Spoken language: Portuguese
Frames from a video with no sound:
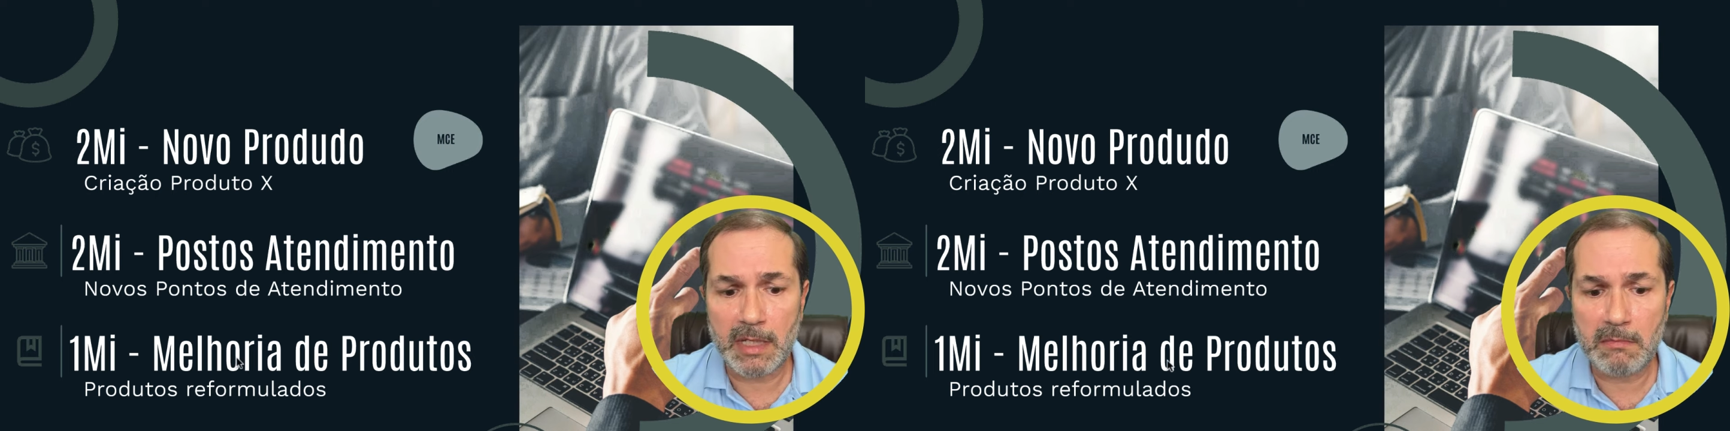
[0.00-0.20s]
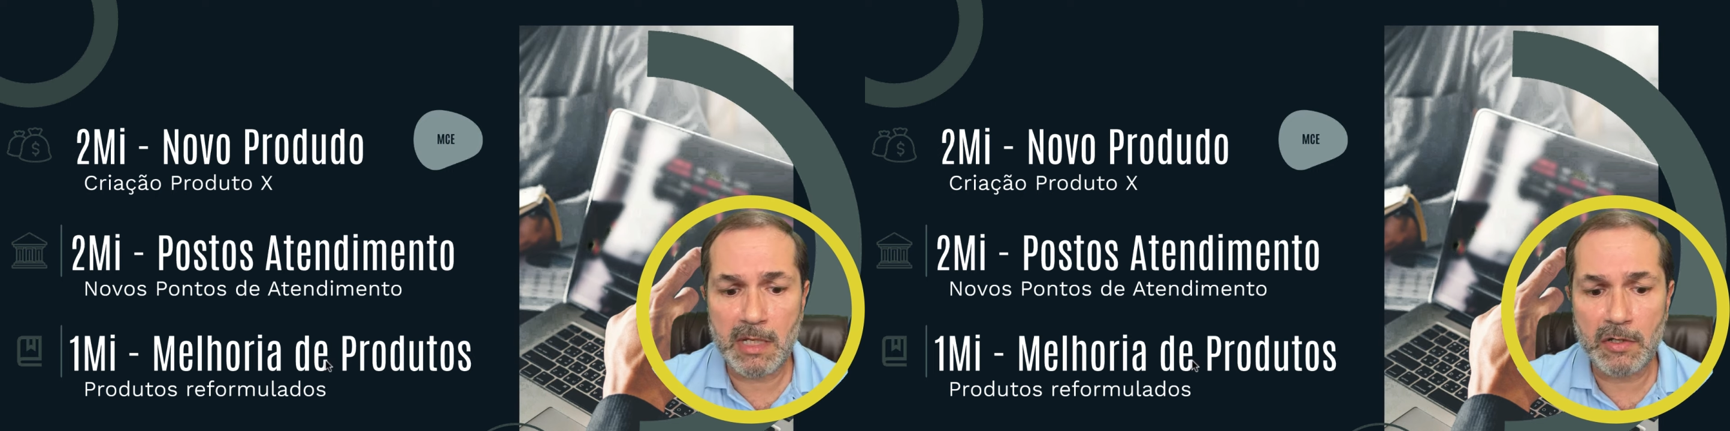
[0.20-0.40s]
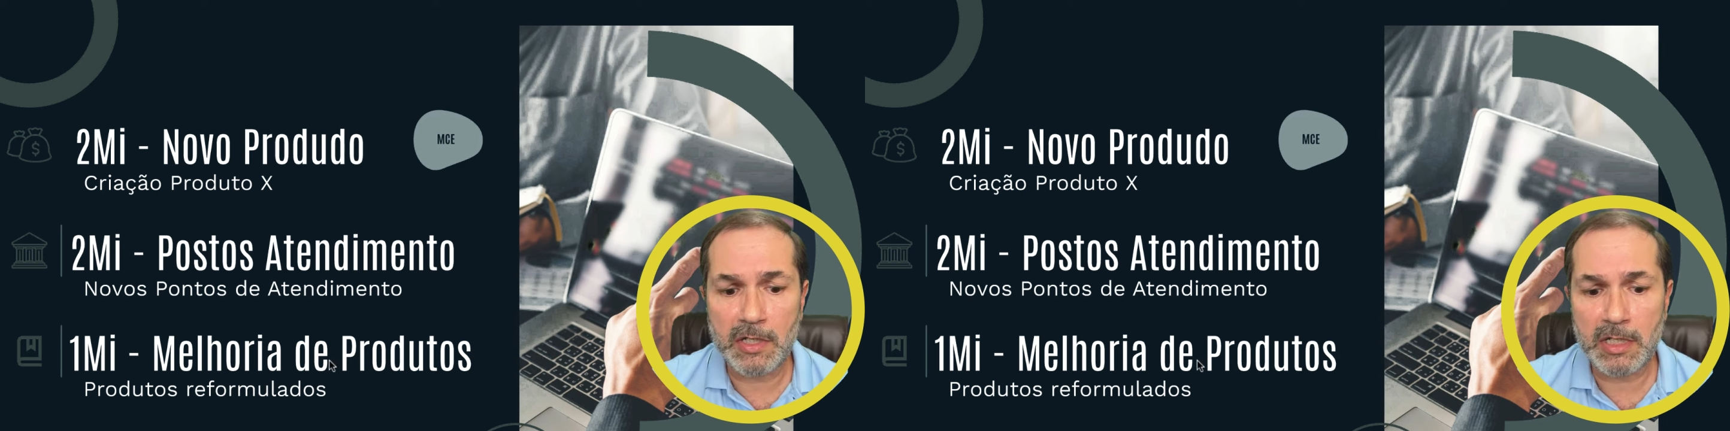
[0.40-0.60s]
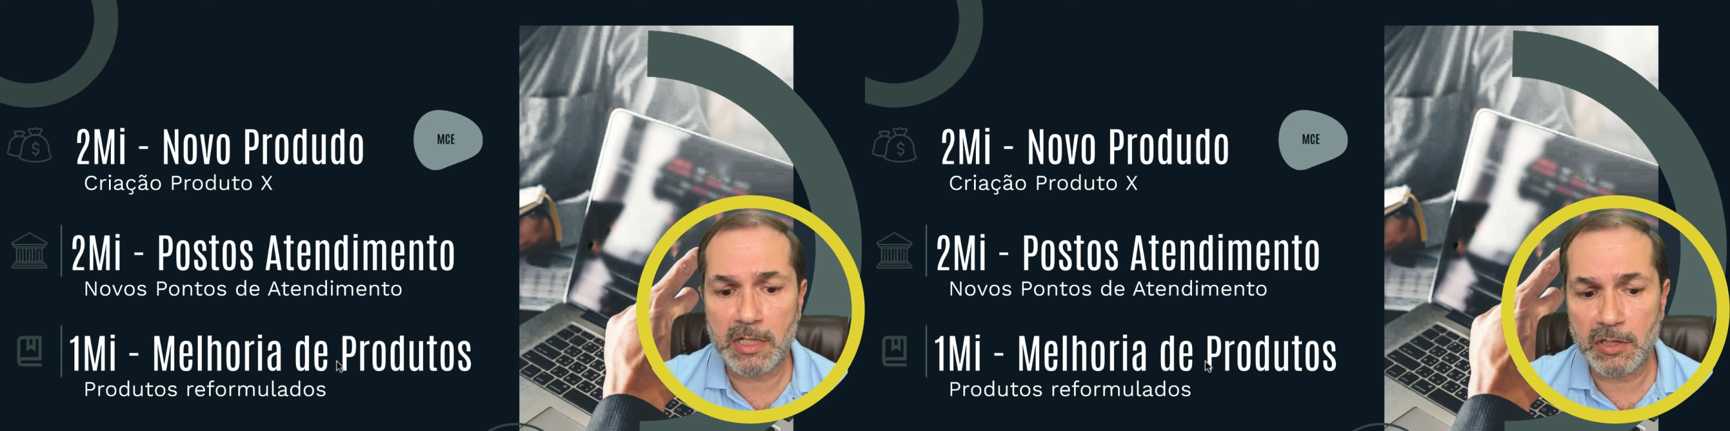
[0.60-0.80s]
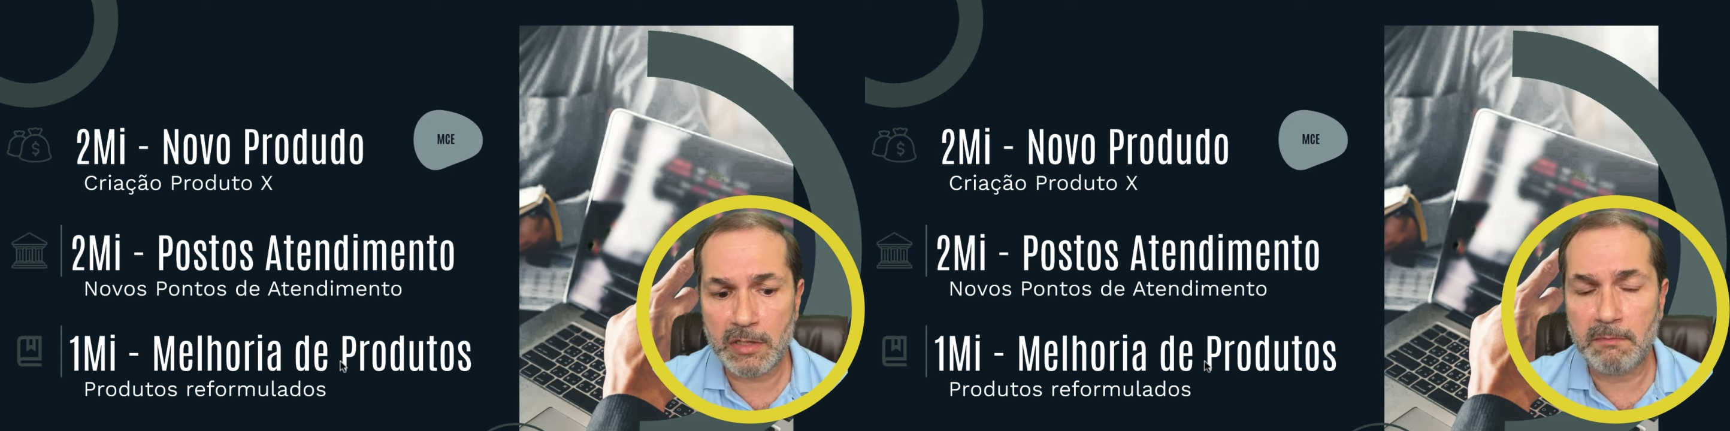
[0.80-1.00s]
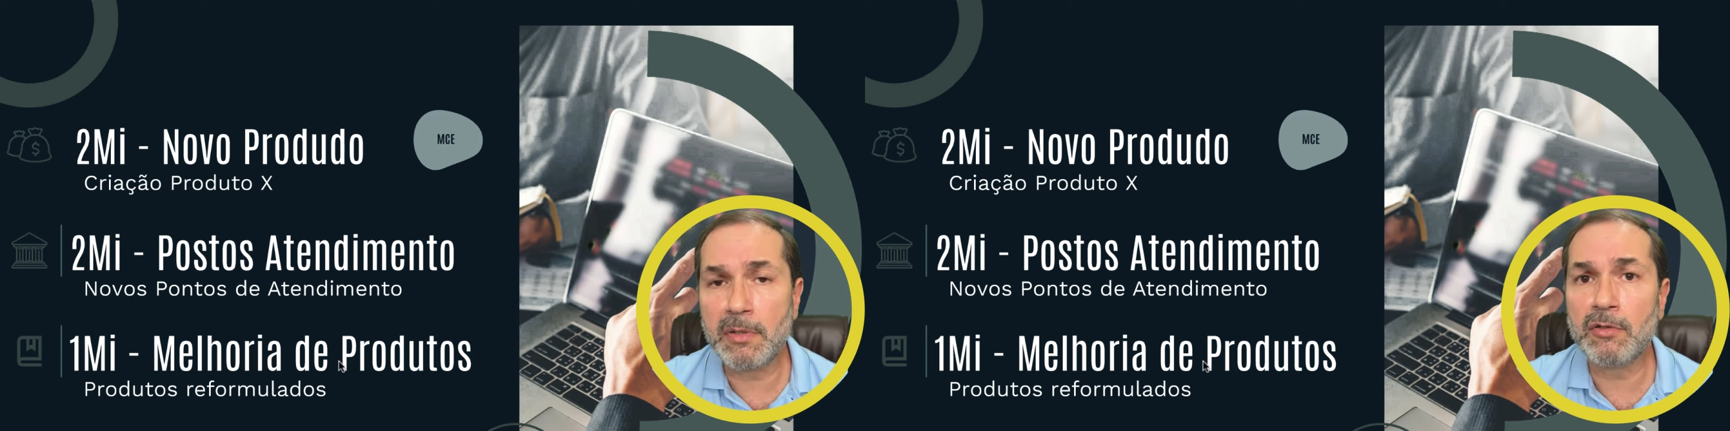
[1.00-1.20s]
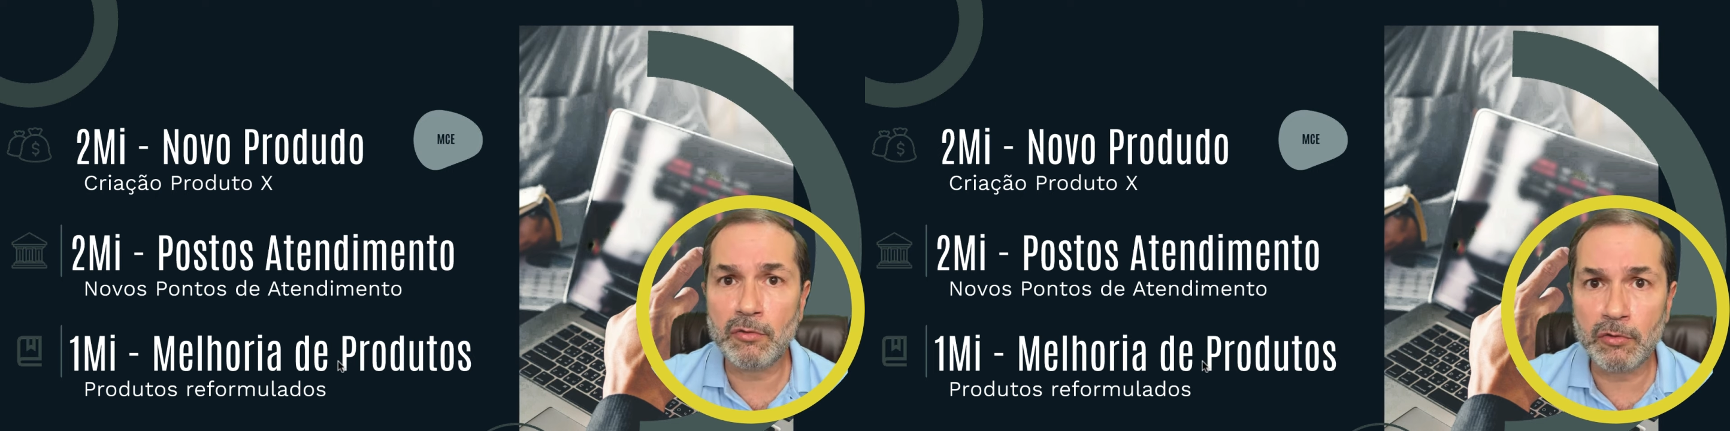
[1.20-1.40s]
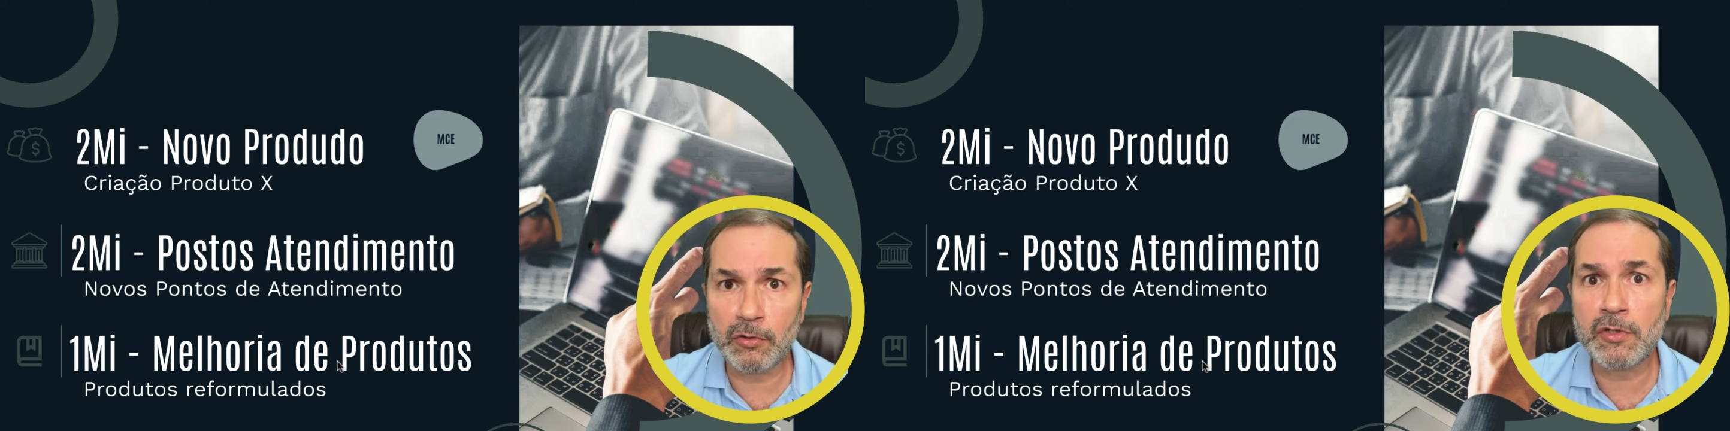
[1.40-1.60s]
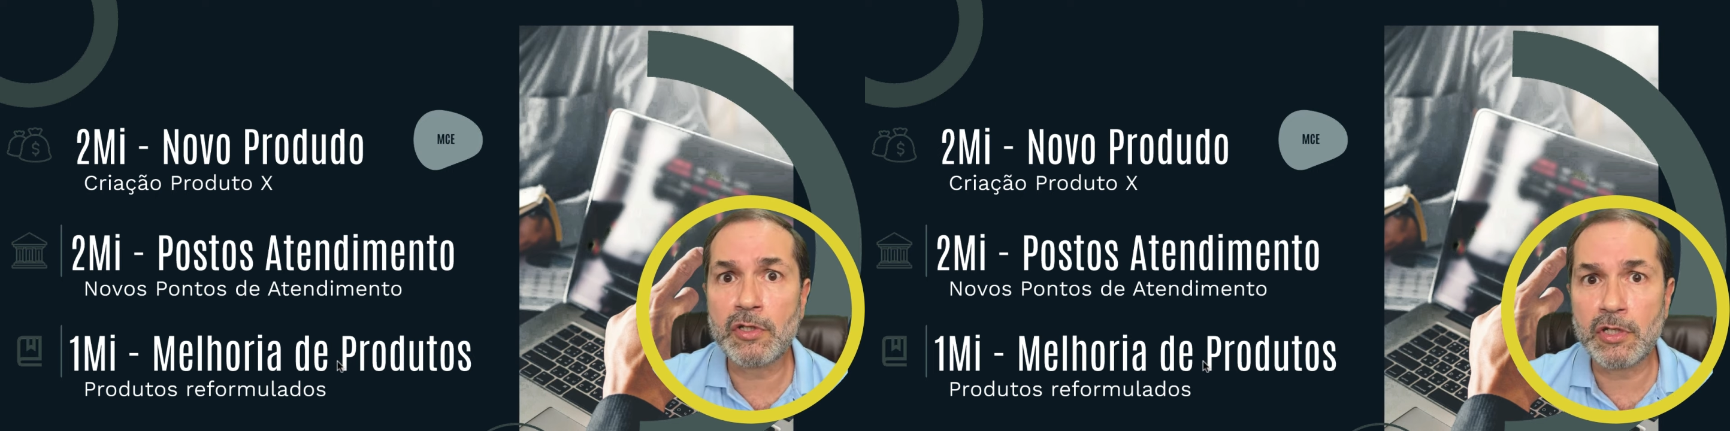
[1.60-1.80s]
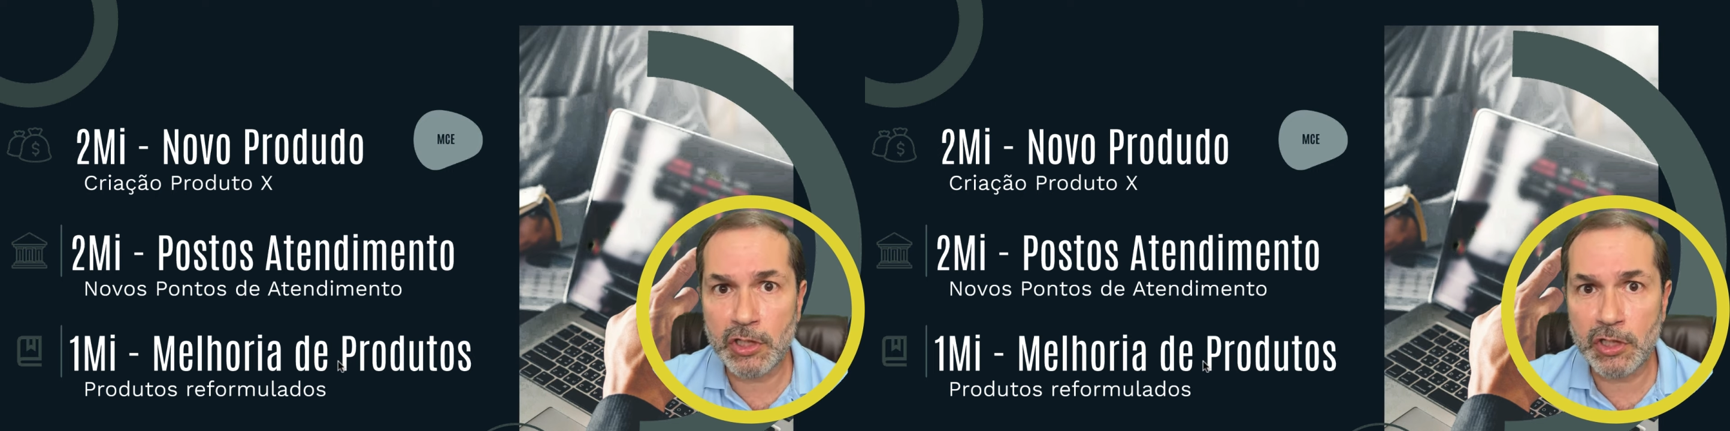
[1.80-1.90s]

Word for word: em melhoria de produtos